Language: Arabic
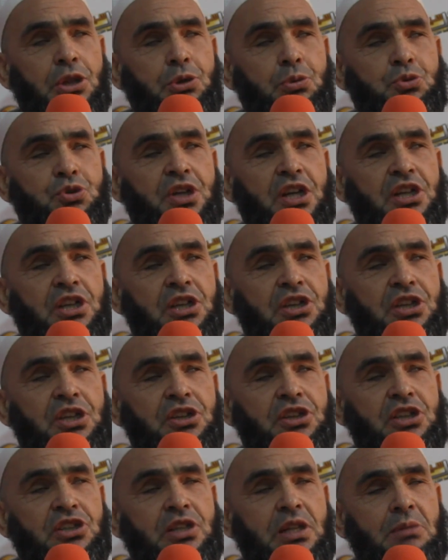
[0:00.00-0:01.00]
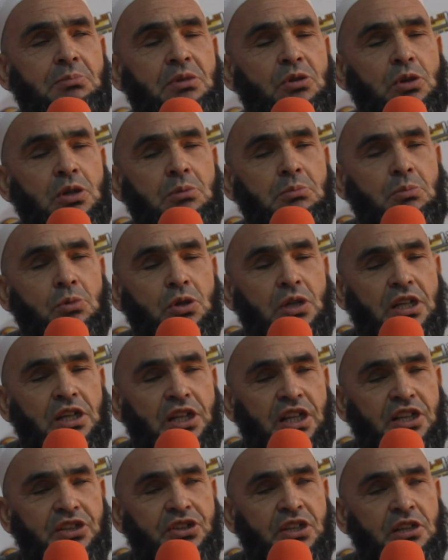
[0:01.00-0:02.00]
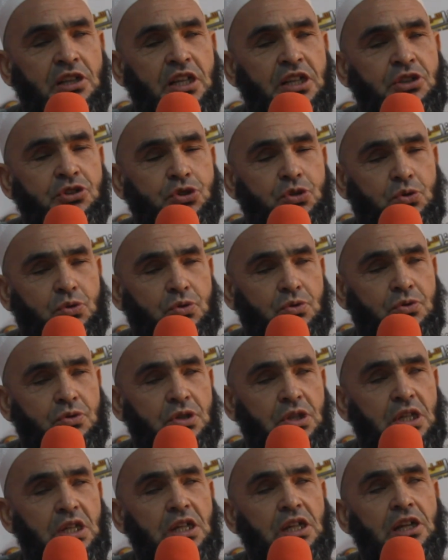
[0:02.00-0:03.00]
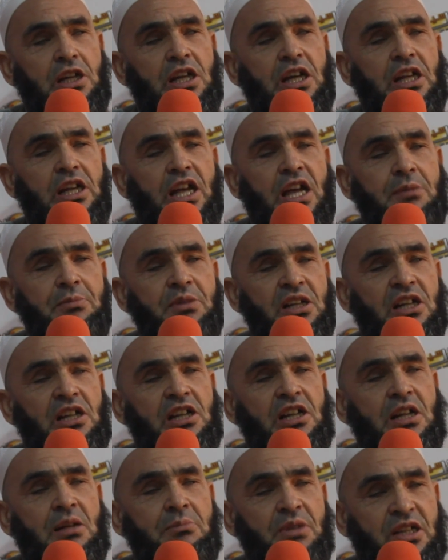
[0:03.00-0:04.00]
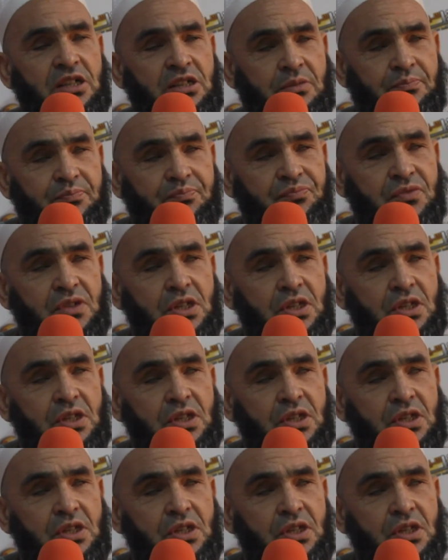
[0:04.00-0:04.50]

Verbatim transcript: تكشايت يديت مولاي الحسن الله ينصرو الاميره لالا مريم